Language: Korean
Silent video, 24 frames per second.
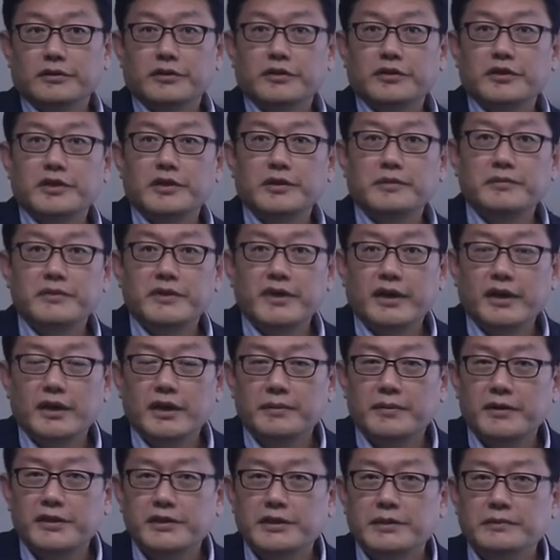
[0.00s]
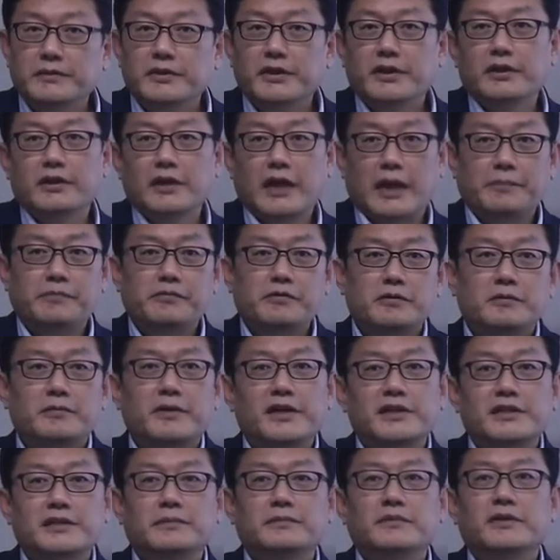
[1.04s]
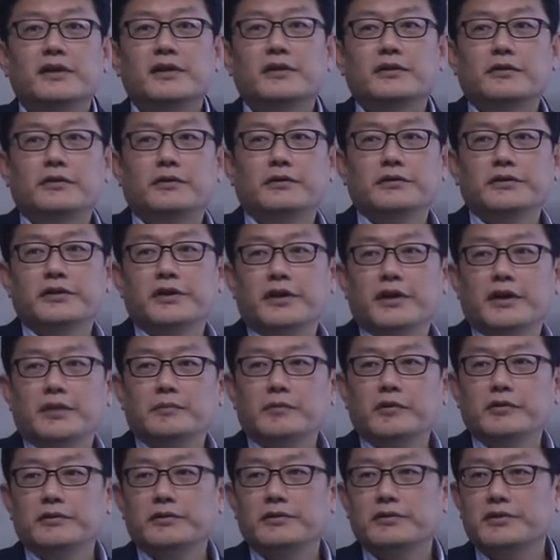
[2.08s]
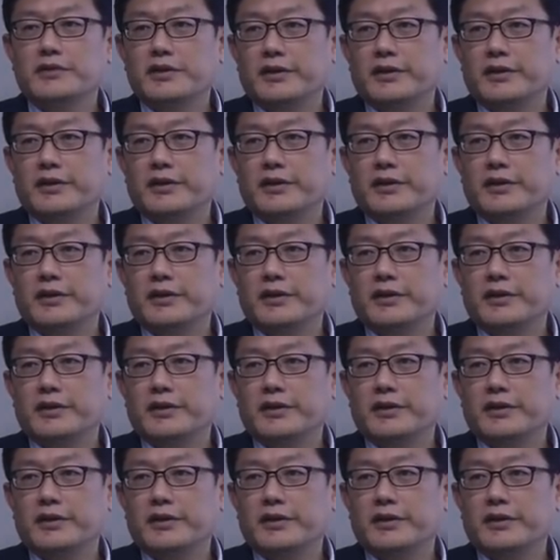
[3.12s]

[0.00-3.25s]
지금 제가 말씀드린 앞으로 말씀드릴 동서양 모든